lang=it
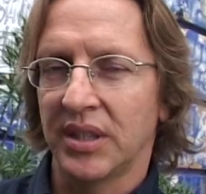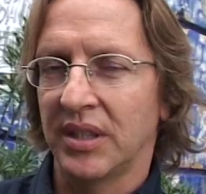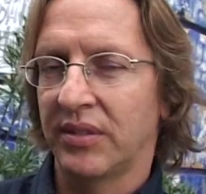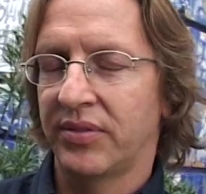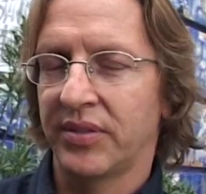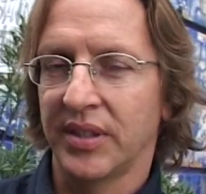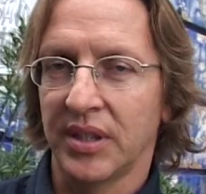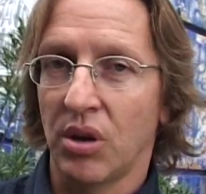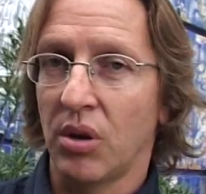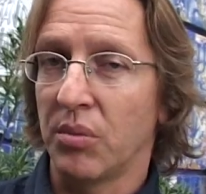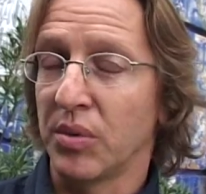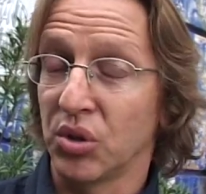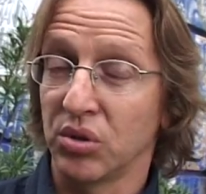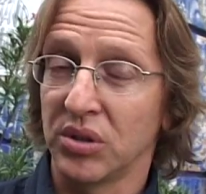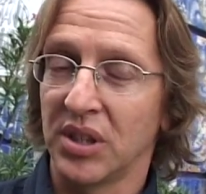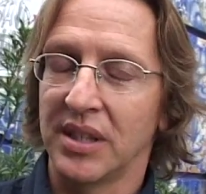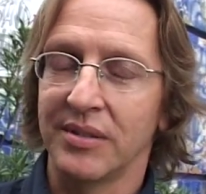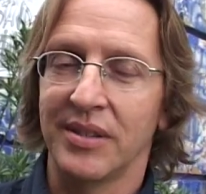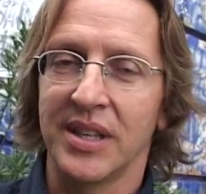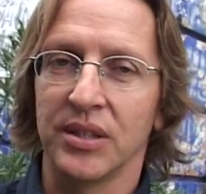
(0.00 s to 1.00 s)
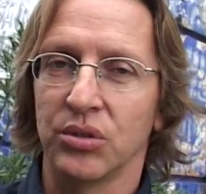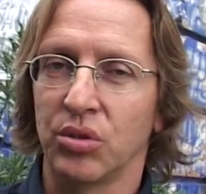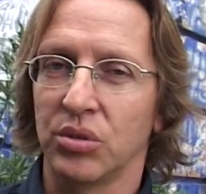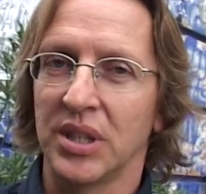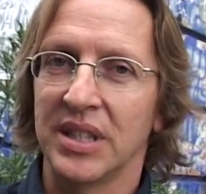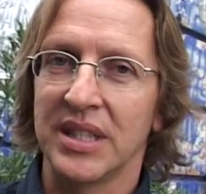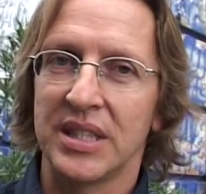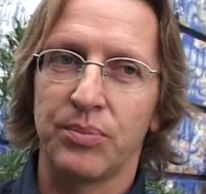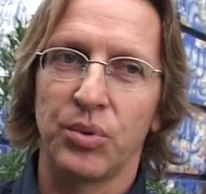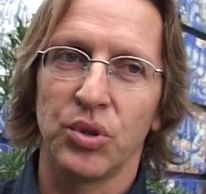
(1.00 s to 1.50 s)
del fenomeno, dell'evento,
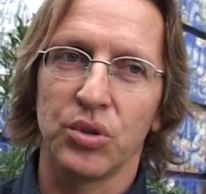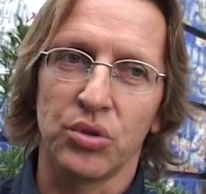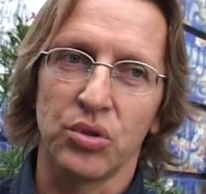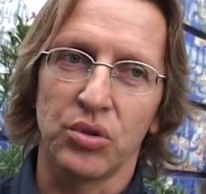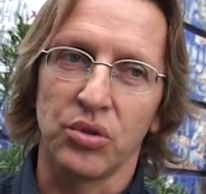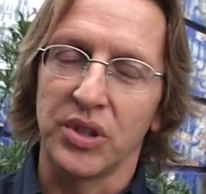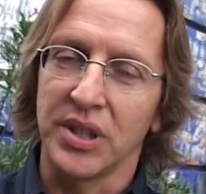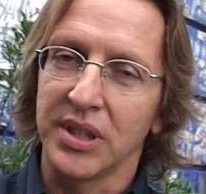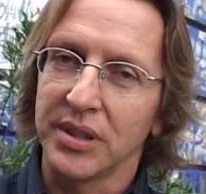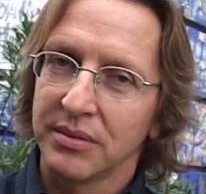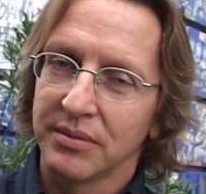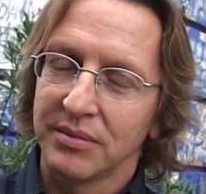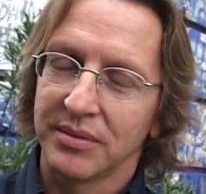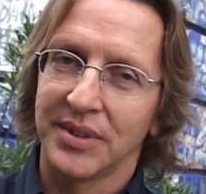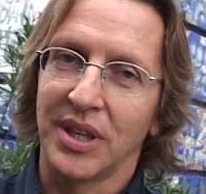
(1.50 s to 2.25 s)
dell'esplosione,